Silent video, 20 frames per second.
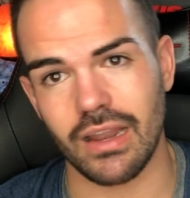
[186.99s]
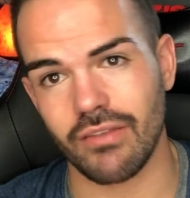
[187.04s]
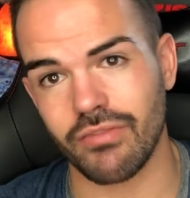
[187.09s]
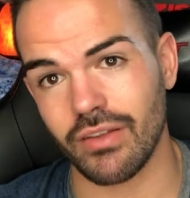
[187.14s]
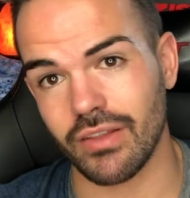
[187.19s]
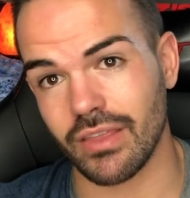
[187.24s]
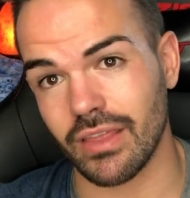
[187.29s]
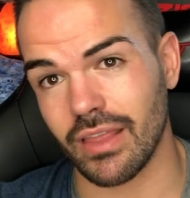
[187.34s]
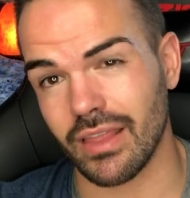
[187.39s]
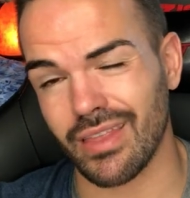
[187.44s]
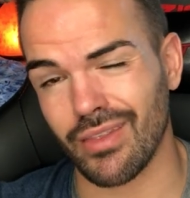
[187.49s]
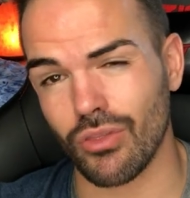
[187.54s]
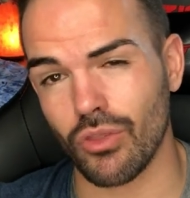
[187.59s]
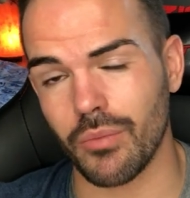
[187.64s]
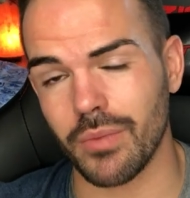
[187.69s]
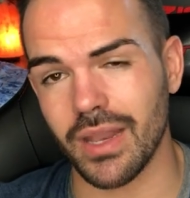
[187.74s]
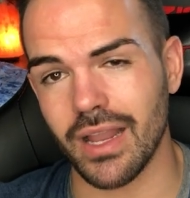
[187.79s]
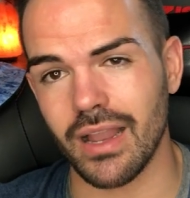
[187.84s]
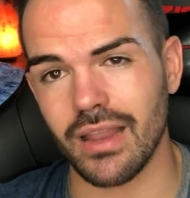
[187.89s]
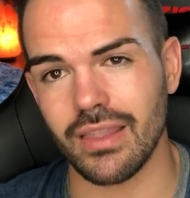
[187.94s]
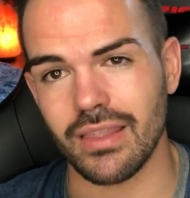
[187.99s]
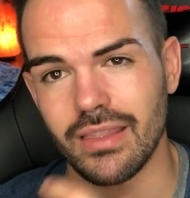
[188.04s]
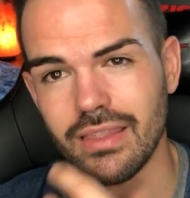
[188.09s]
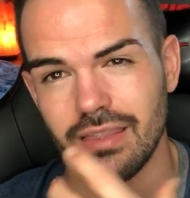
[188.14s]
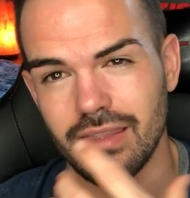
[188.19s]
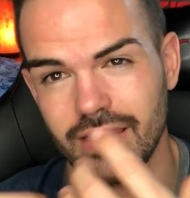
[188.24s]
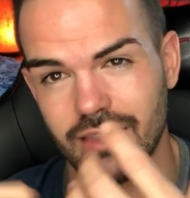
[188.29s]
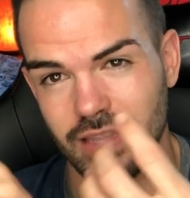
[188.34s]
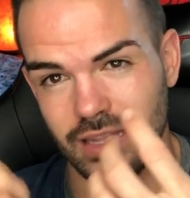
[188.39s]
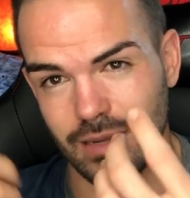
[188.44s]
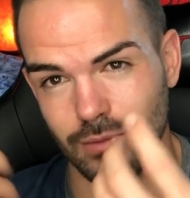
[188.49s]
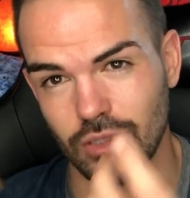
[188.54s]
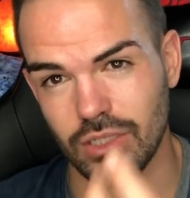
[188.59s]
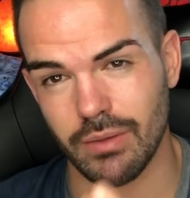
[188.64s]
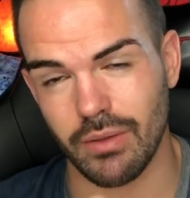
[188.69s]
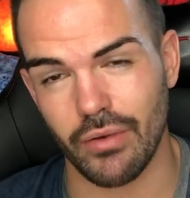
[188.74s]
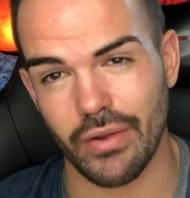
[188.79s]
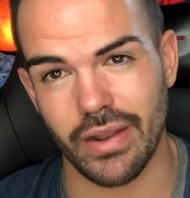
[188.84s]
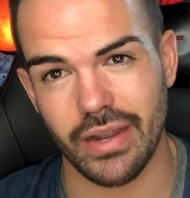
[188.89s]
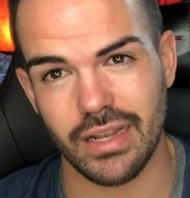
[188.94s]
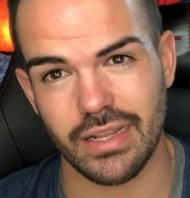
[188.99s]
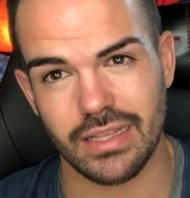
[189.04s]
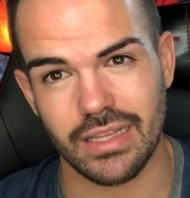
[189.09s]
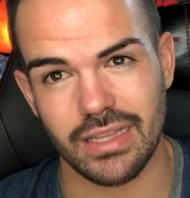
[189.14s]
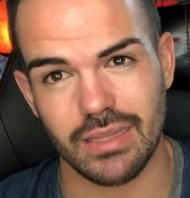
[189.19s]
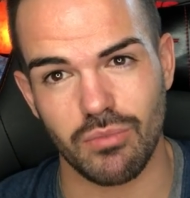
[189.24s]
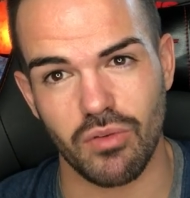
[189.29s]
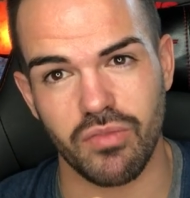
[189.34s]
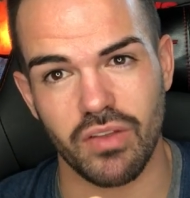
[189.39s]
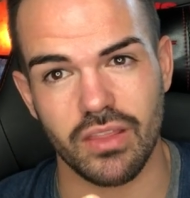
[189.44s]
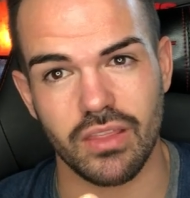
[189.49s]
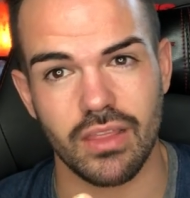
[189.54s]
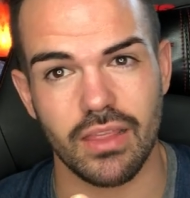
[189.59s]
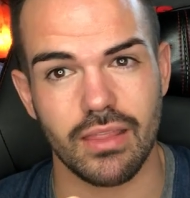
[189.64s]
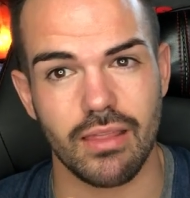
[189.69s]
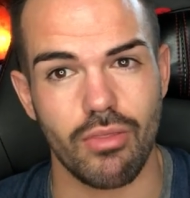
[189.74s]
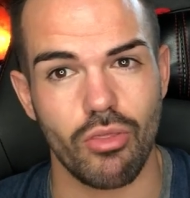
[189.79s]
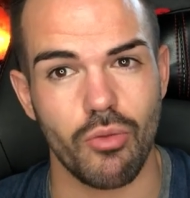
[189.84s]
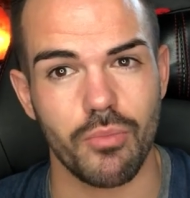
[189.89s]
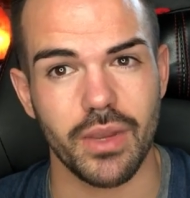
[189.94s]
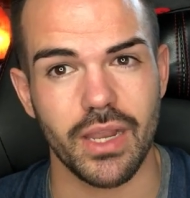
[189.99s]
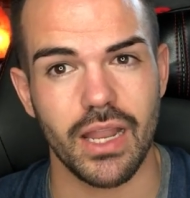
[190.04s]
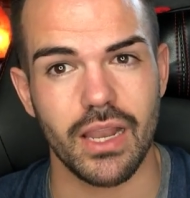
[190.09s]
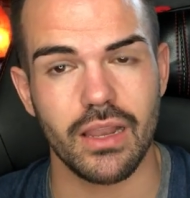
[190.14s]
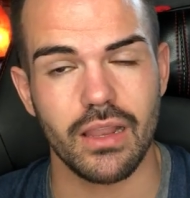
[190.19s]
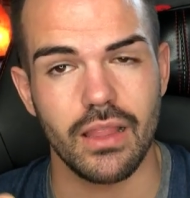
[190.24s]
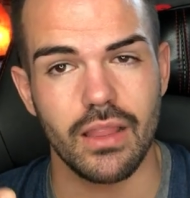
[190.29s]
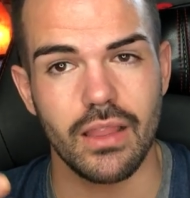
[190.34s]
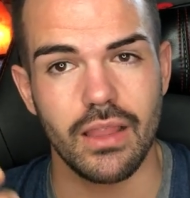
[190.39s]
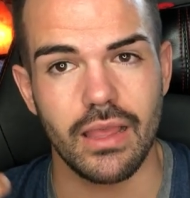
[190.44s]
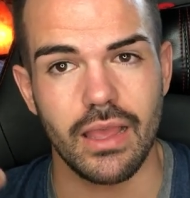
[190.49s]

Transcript: La flacidez abdominal, teníamos que hablar de qué tipo de flacidez abdominal.